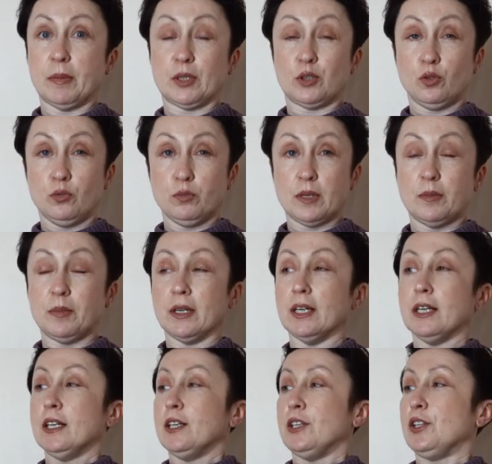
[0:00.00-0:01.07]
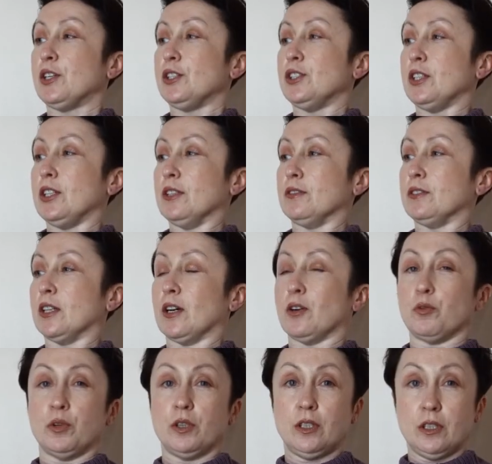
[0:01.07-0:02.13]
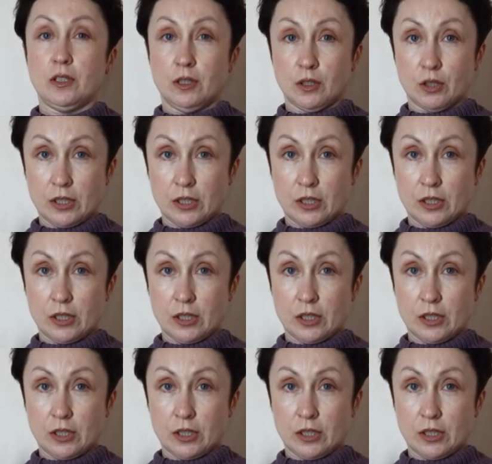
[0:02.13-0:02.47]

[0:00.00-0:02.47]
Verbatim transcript: потомками Екатерины II и